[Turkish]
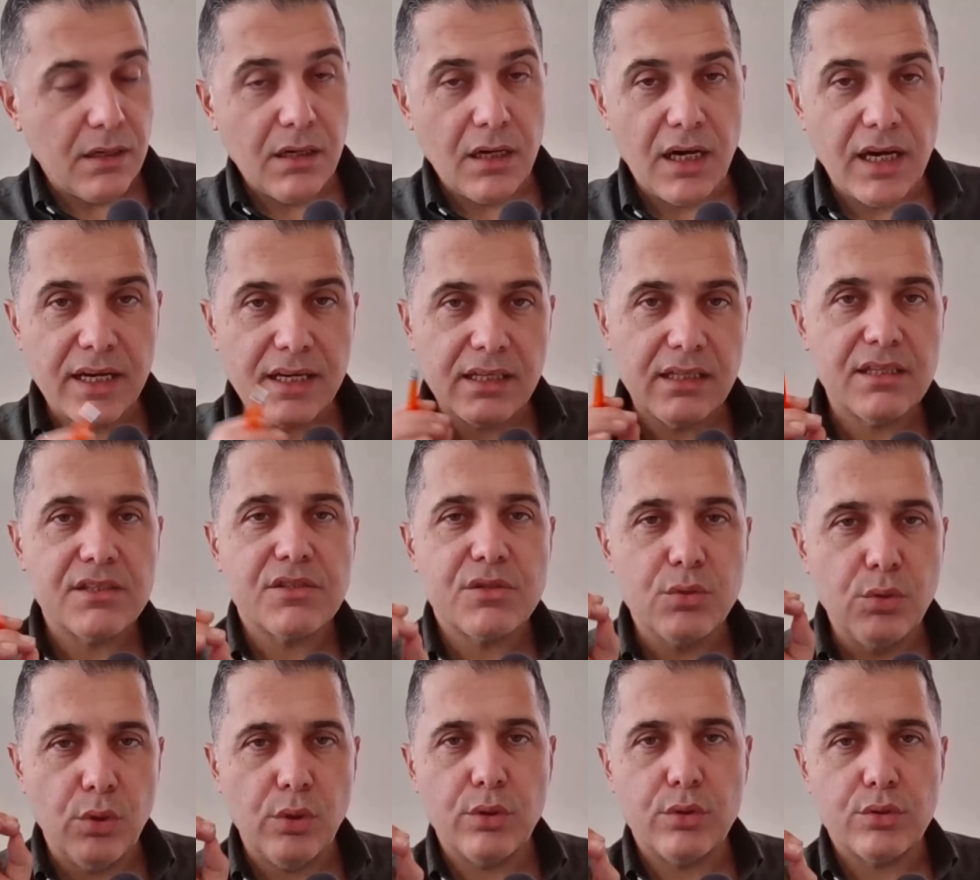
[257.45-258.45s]
Arkadaş
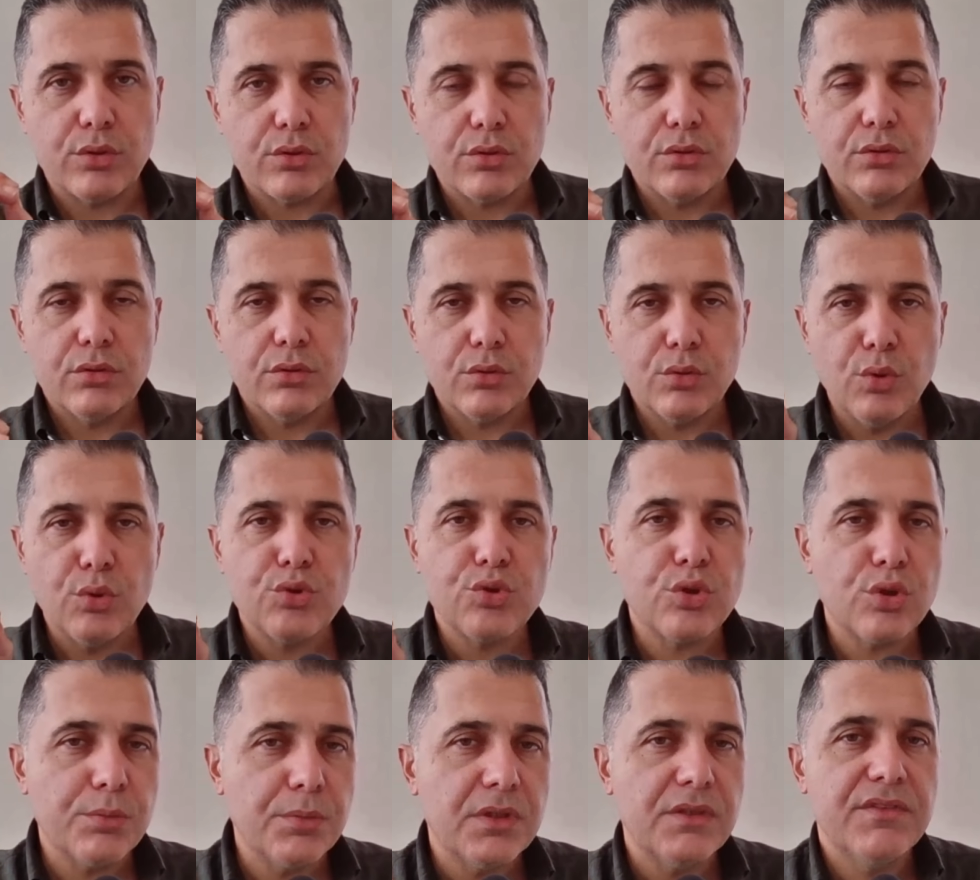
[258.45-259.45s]
doğrudur. Doğuş
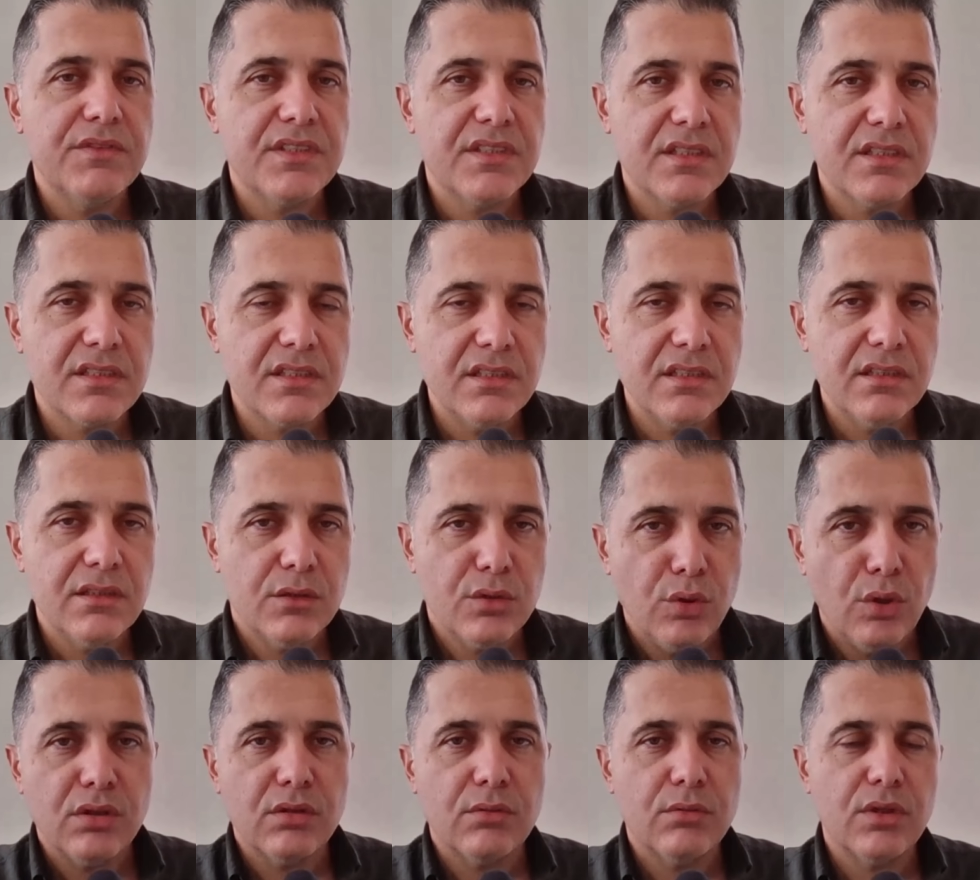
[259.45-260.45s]
Otomotiv hissesi
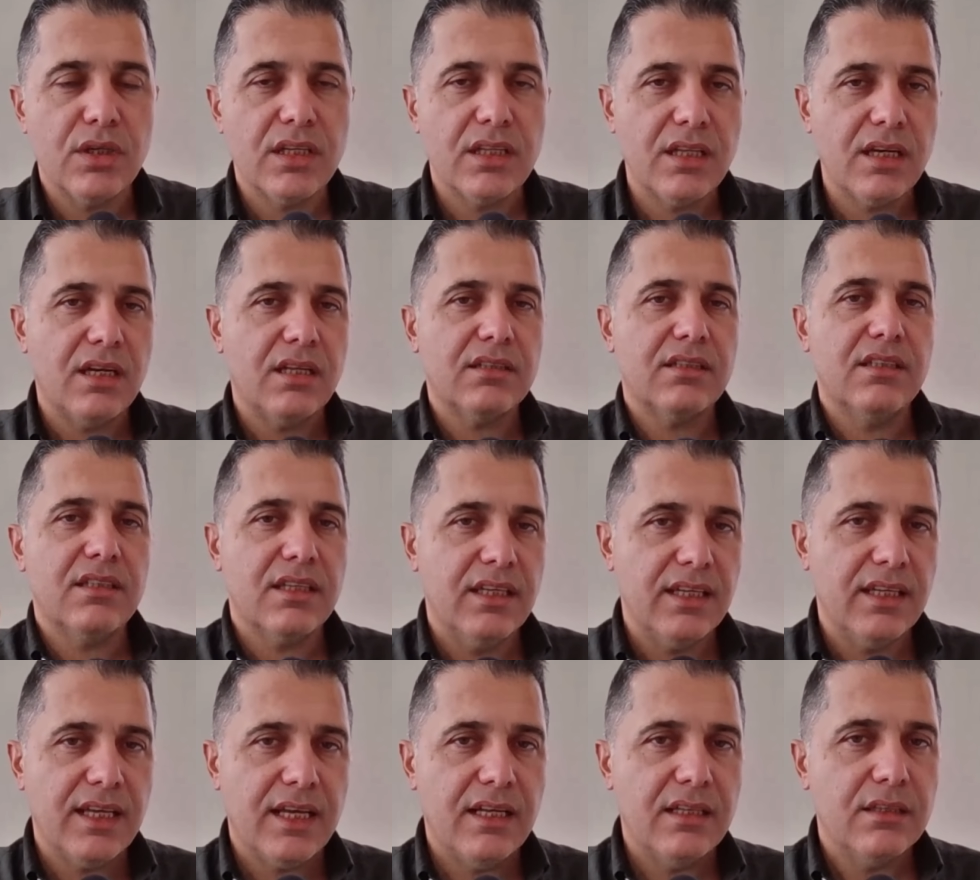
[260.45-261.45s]
4 liradan 6 liraya
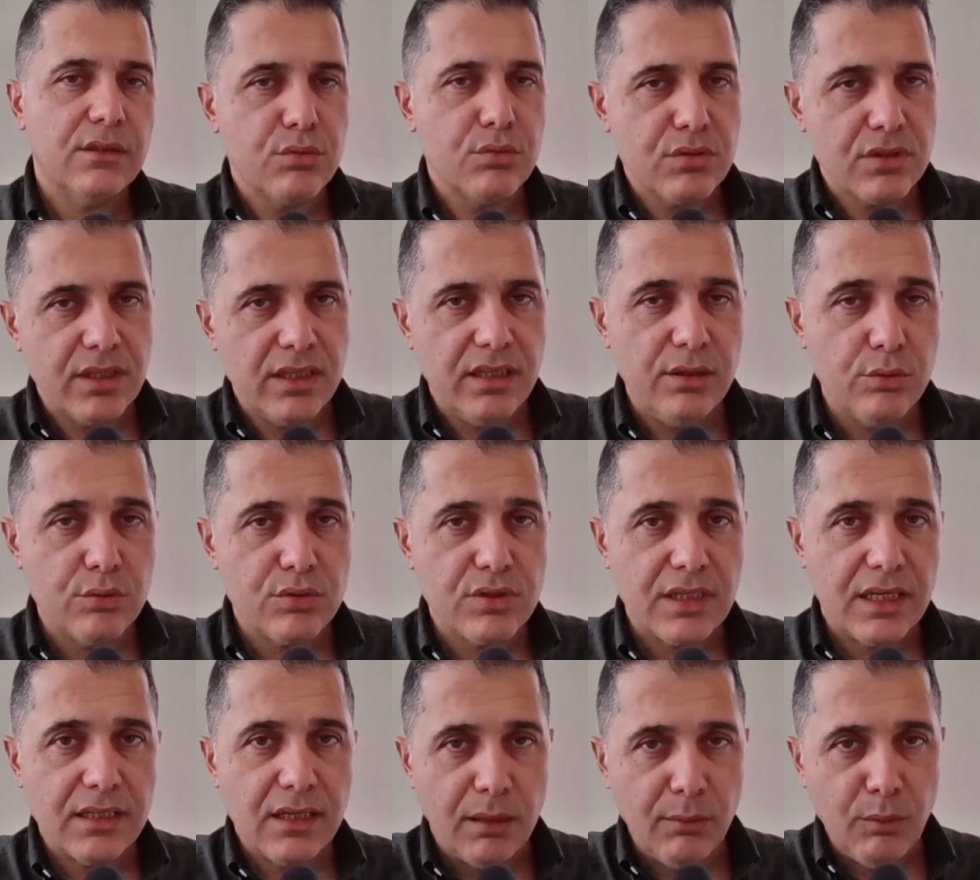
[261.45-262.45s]
geldi. %50
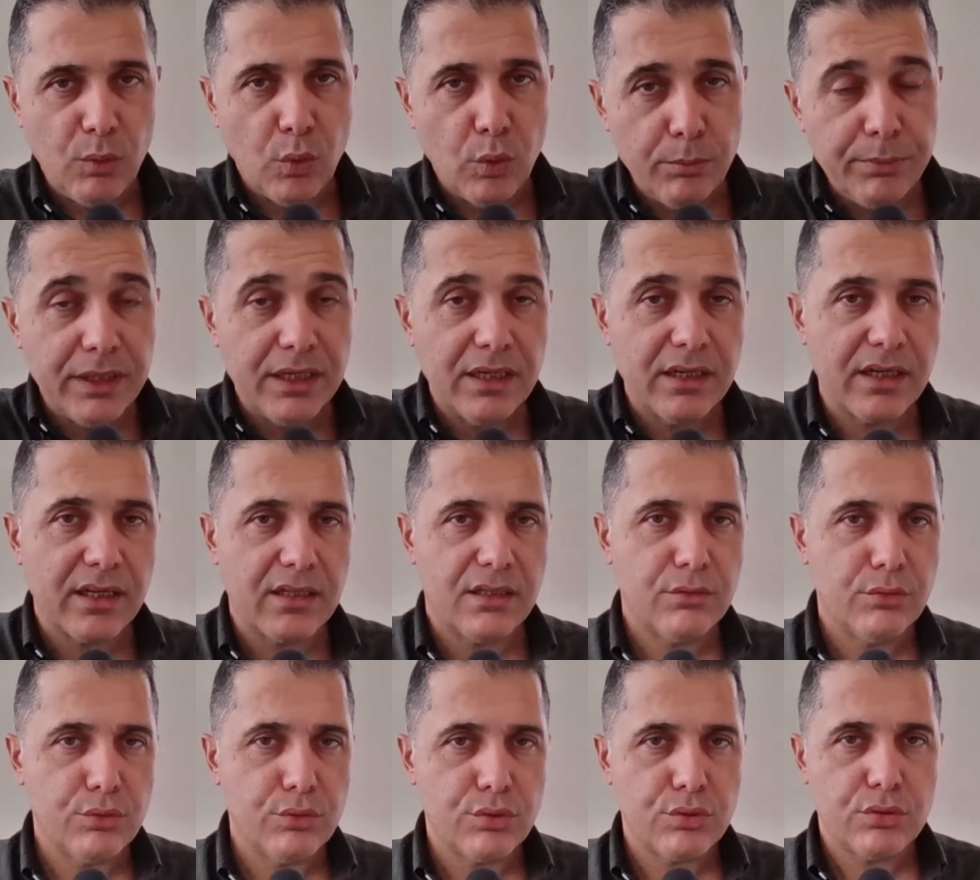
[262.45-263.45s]
yükseldi ama 11
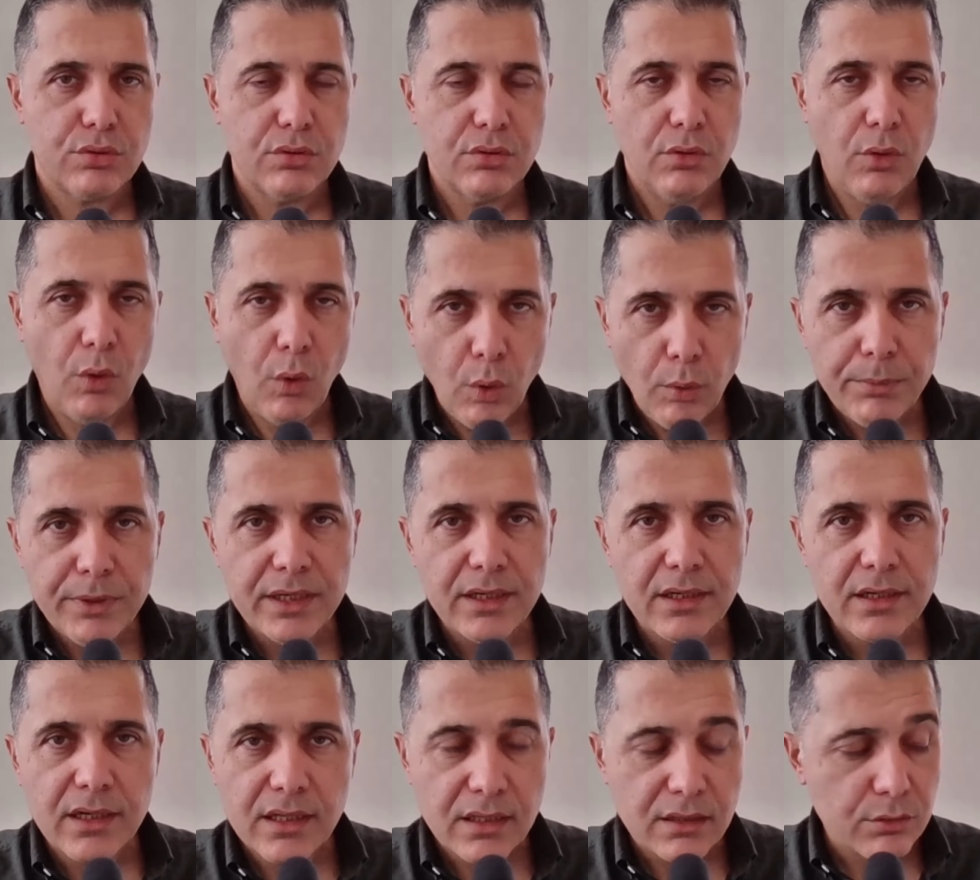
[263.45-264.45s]
liradan düştü. 11
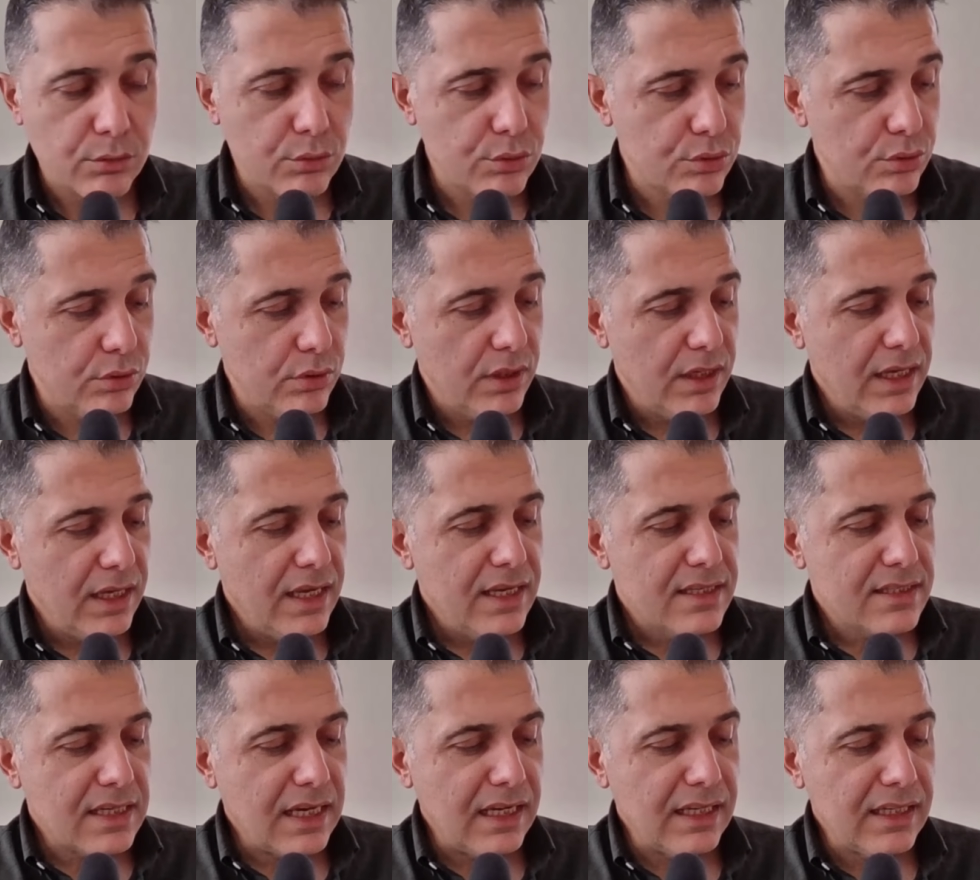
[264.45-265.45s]
liradan düştü.
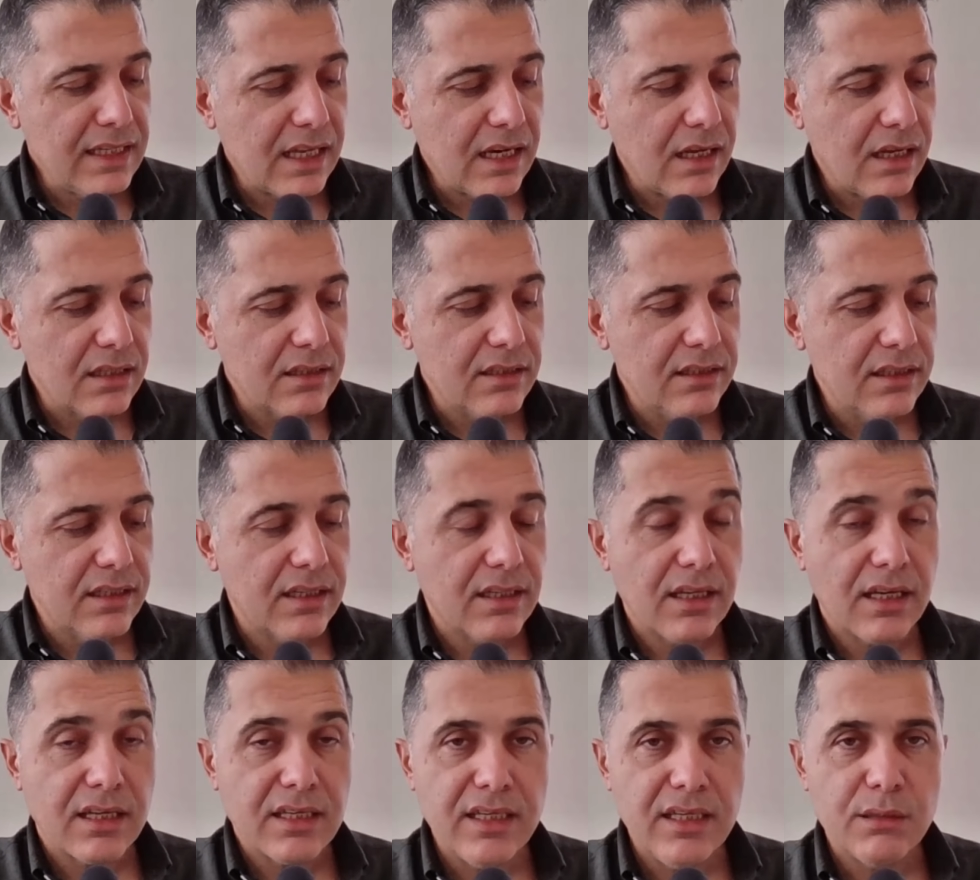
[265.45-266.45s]
Sen gel 6
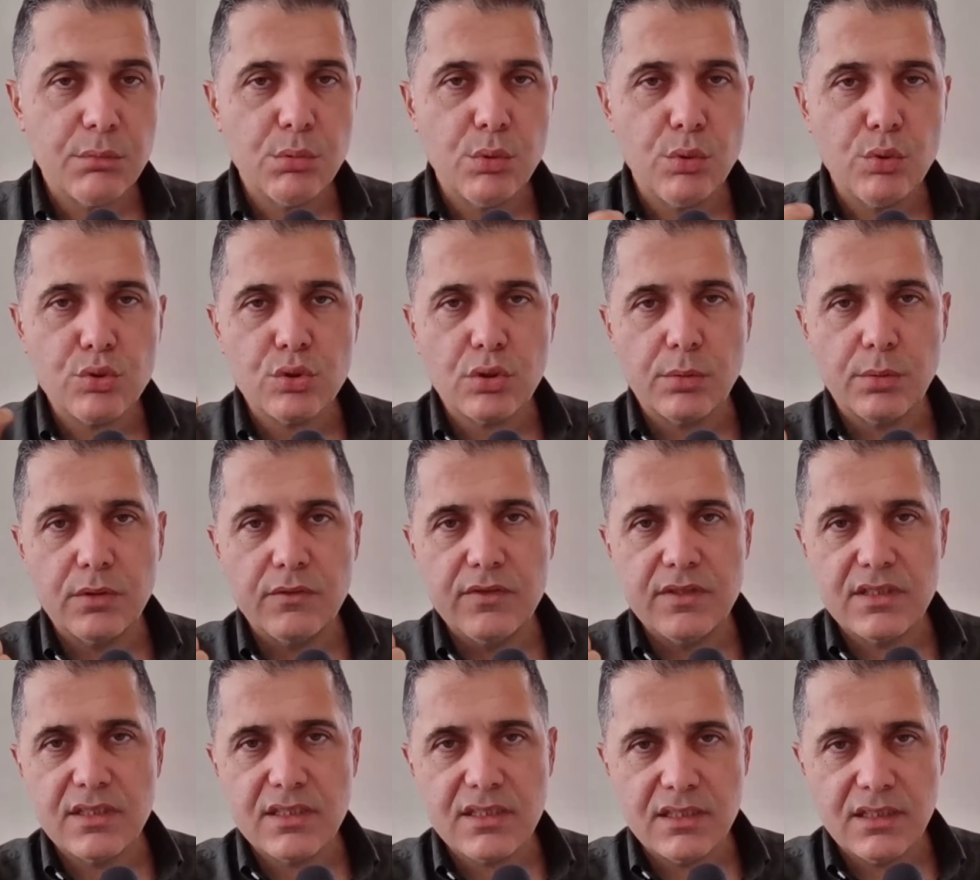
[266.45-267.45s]
liradan yine Doğuş Otomotiv
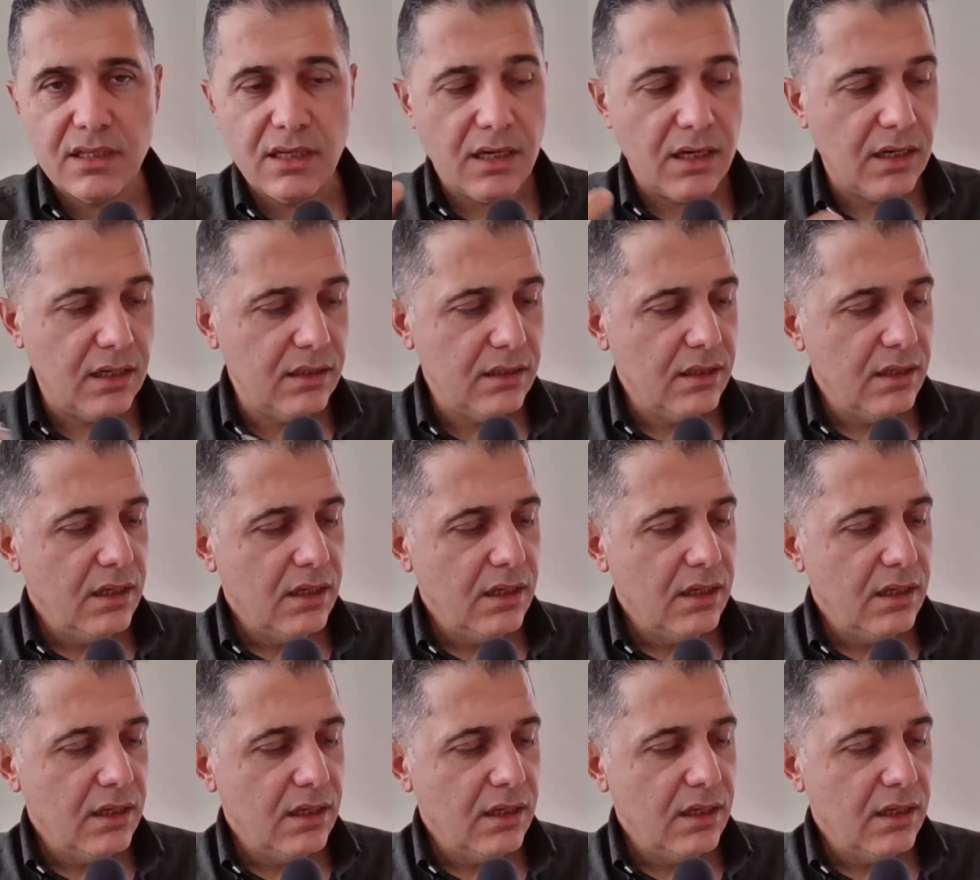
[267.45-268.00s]
hissesini al.